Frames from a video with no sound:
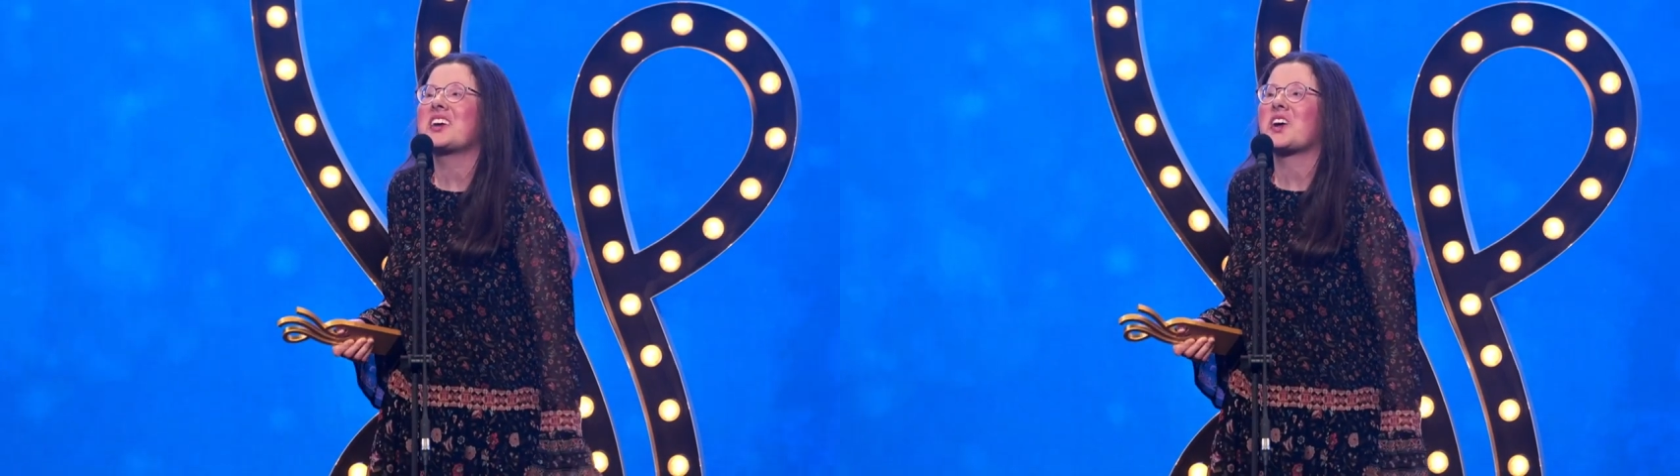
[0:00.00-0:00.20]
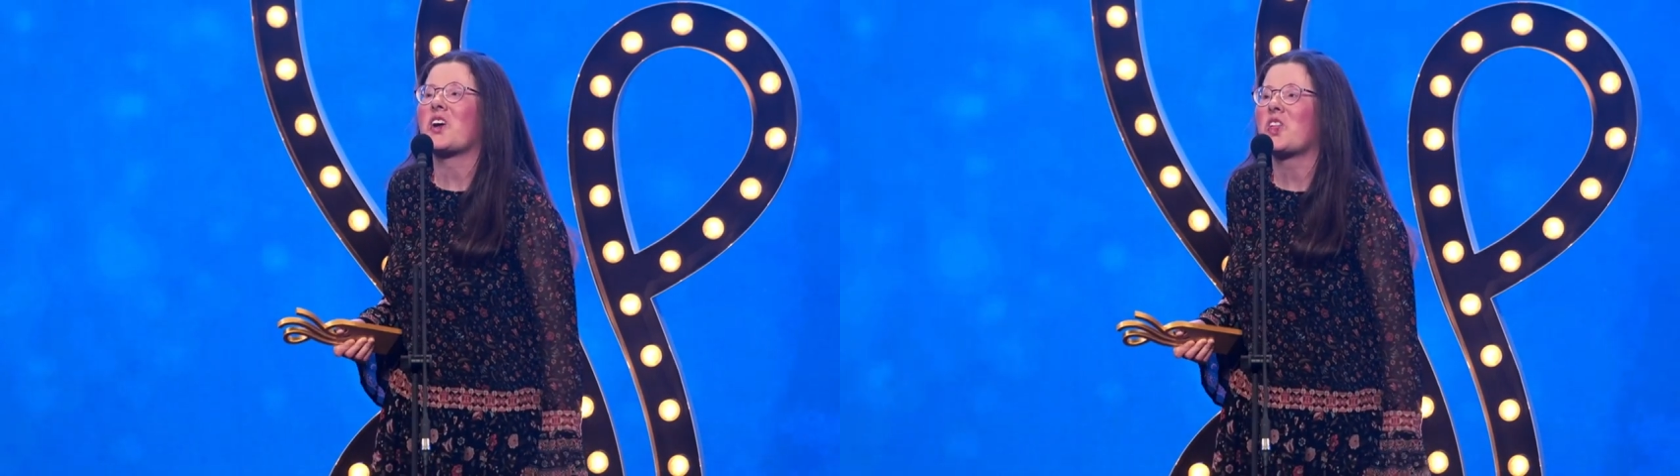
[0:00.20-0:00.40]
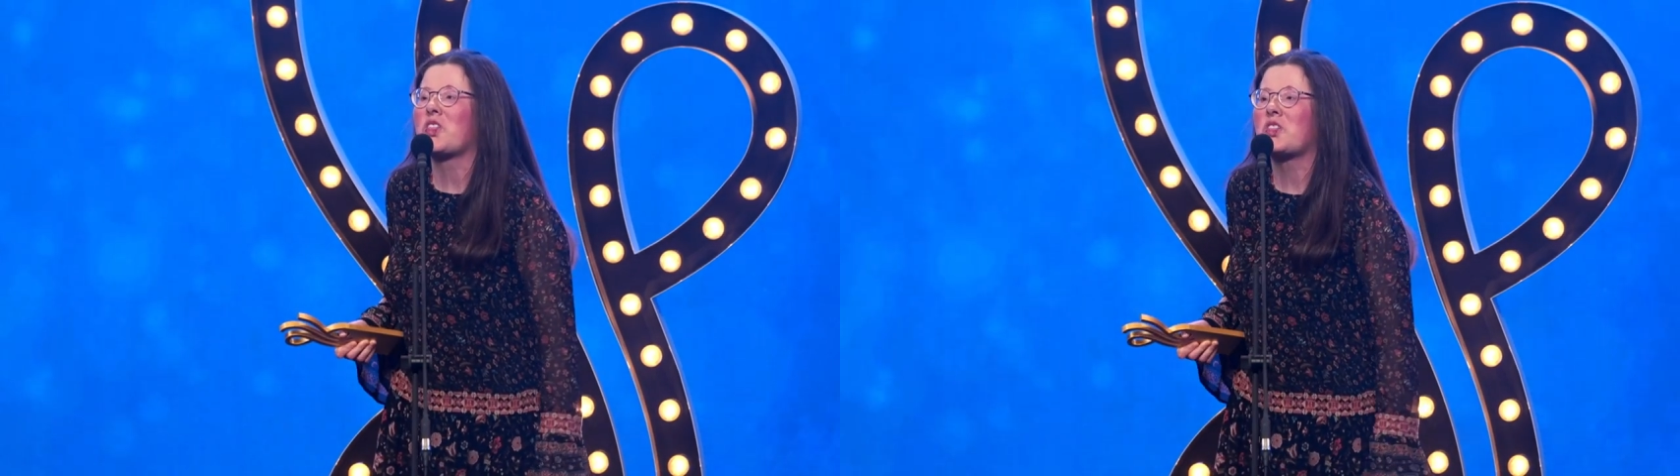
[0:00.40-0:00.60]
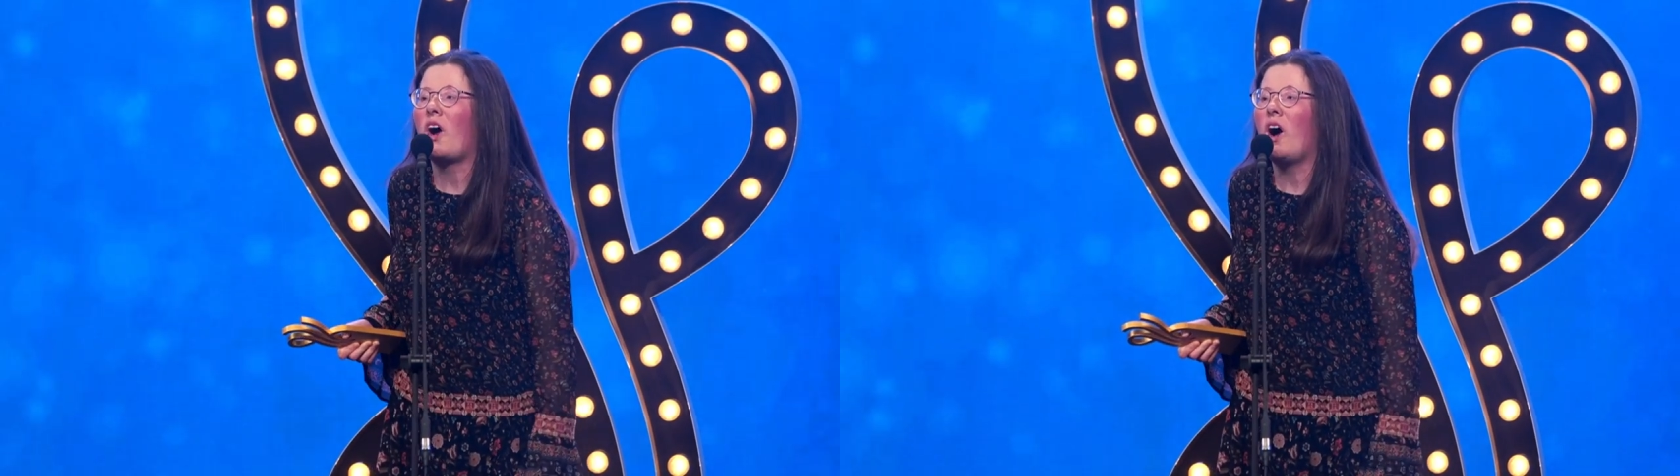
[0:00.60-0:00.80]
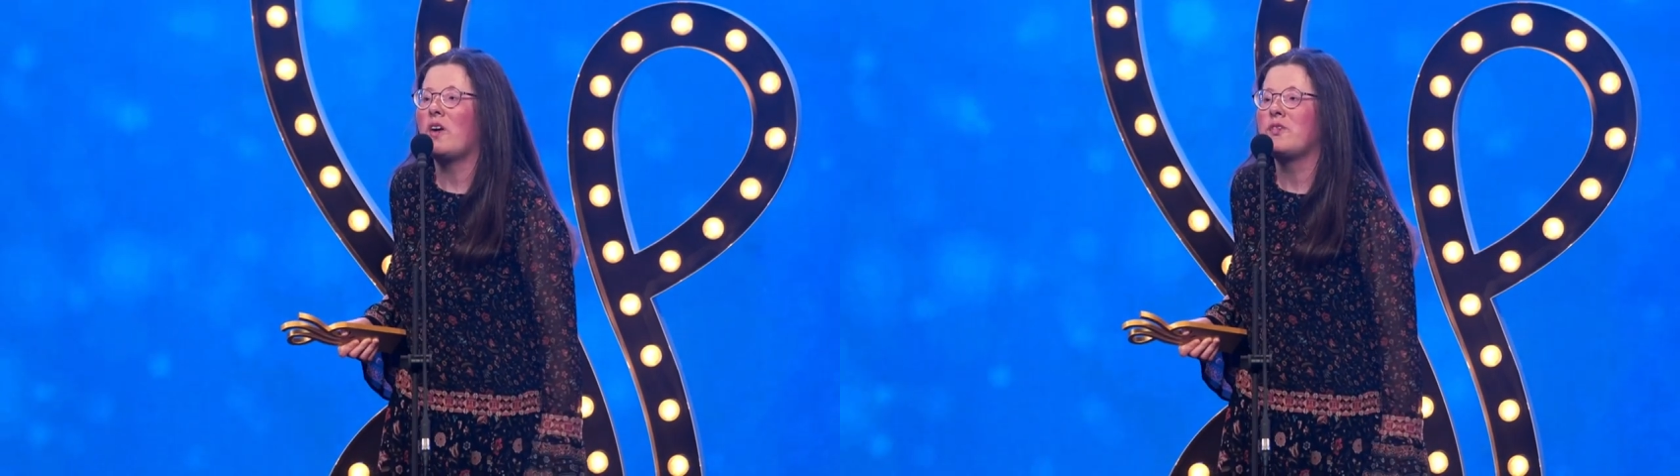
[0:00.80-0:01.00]

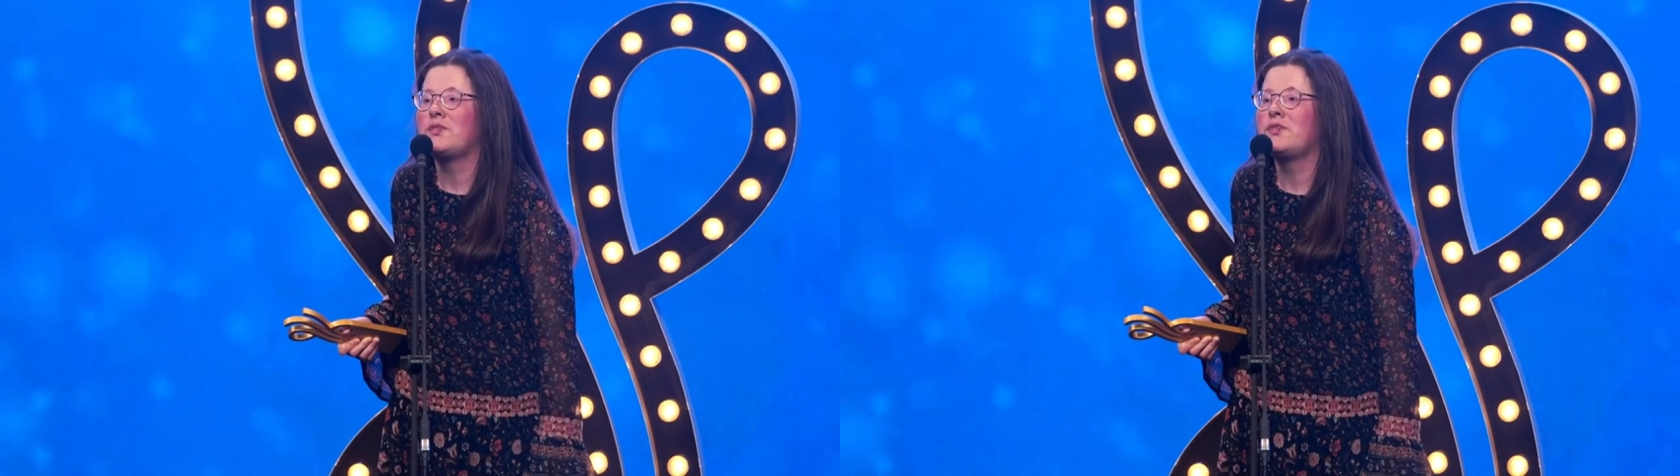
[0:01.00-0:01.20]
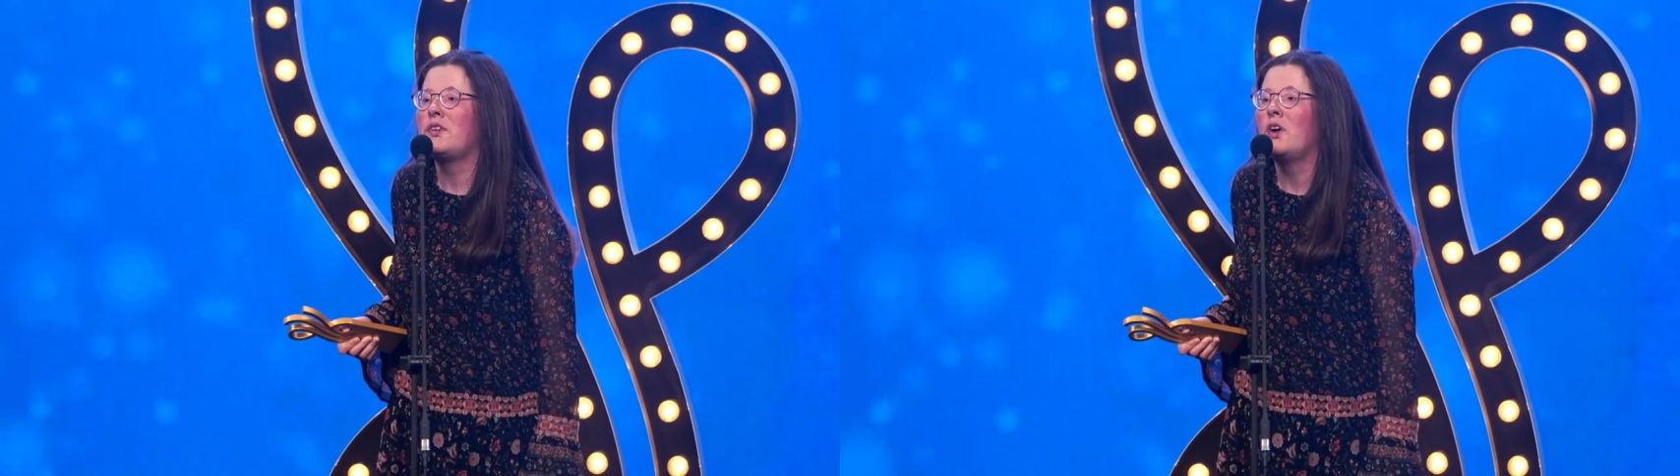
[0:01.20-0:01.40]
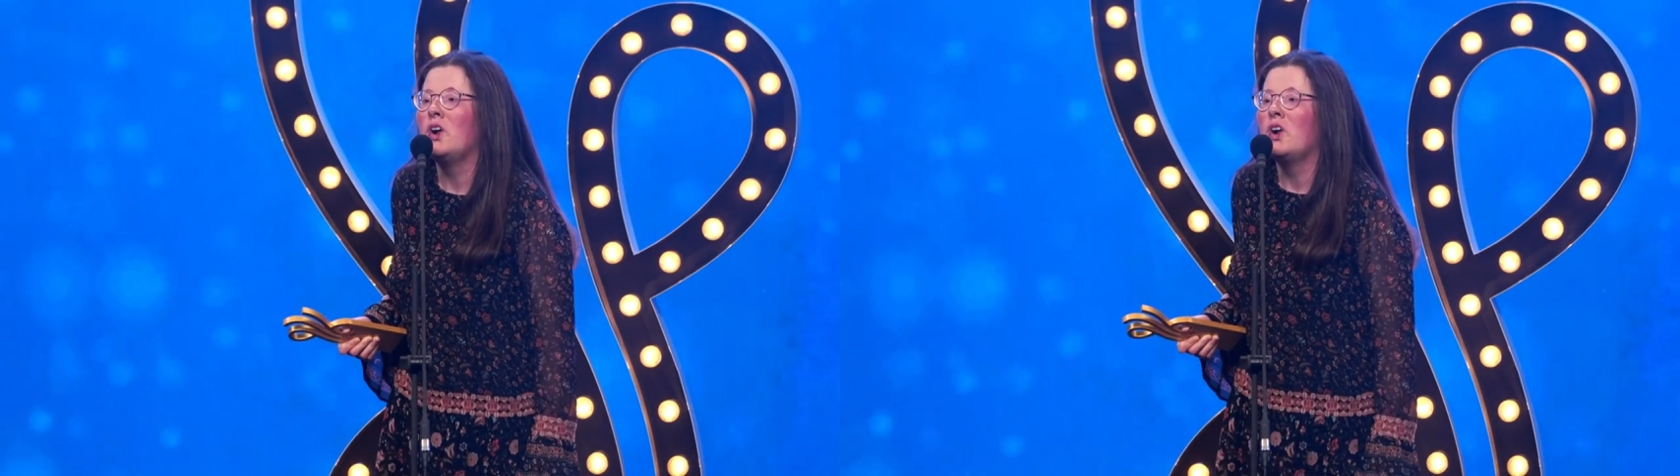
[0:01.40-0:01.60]
Christoph